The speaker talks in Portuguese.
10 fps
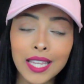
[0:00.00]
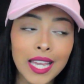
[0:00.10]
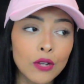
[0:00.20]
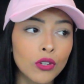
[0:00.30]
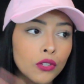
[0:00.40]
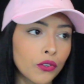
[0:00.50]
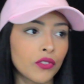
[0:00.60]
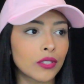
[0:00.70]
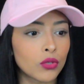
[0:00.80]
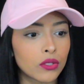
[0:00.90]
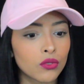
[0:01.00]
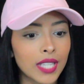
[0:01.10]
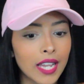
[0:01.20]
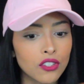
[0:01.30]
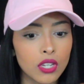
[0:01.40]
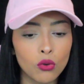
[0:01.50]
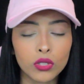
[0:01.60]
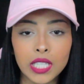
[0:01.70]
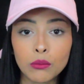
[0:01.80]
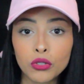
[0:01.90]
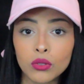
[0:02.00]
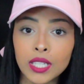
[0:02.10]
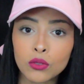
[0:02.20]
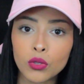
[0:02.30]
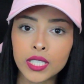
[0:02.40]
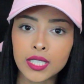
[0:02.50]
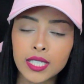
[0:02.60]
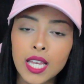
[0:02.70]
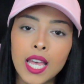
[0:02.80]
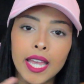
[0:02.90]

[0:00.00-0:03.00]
E aí quando eu fui ver as coisas no site, eu gostei muito das coisas